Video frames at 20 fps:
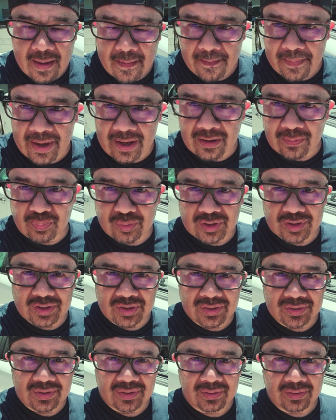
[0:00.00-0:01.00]
Pero
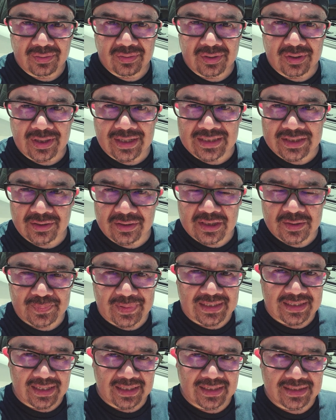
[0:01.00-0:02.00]
pues una ocasión
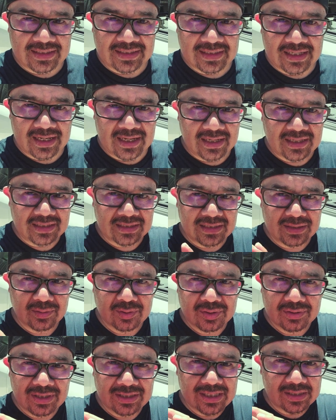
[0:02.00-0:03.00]
especial, así es que
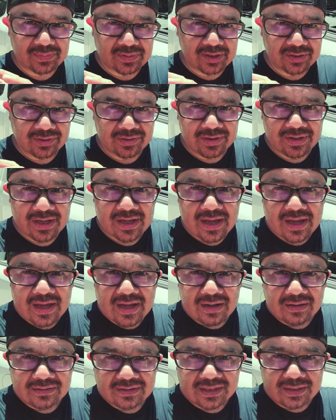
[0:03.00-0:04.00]
hicimos una excepción hoy.
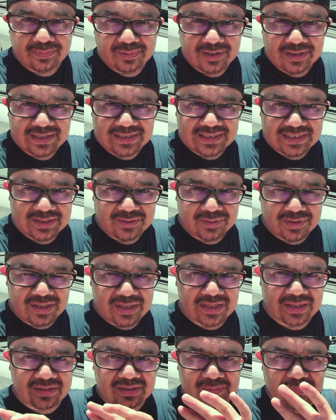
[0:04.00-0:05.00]
Vamos a ir a poner este
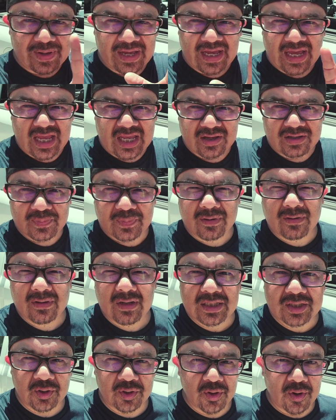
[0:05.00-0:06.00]
soniditos pequeños por
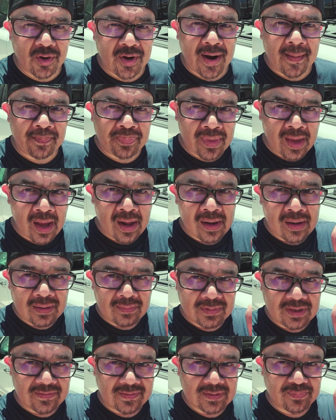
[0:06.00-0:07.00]
una sonora.
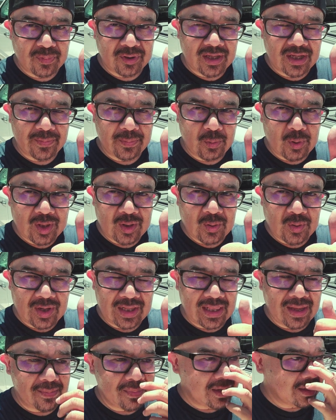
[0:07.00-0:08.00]
Se va a poner bueno
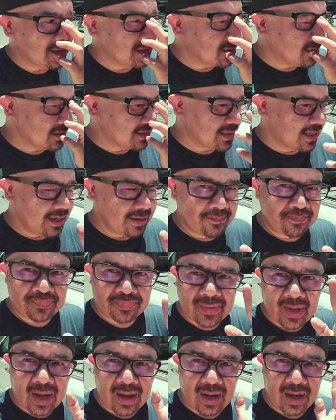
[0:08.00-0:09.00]
el ambiente, así es que
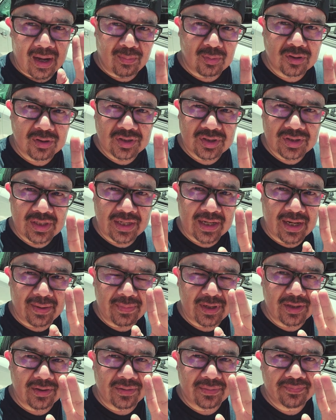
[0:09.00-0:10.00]
vámonos en
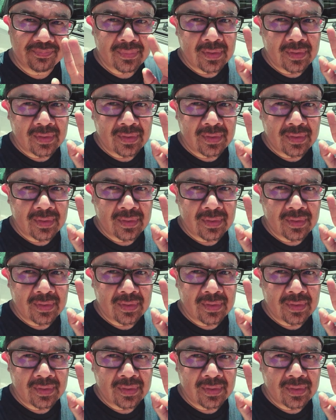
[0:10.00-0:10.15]
camino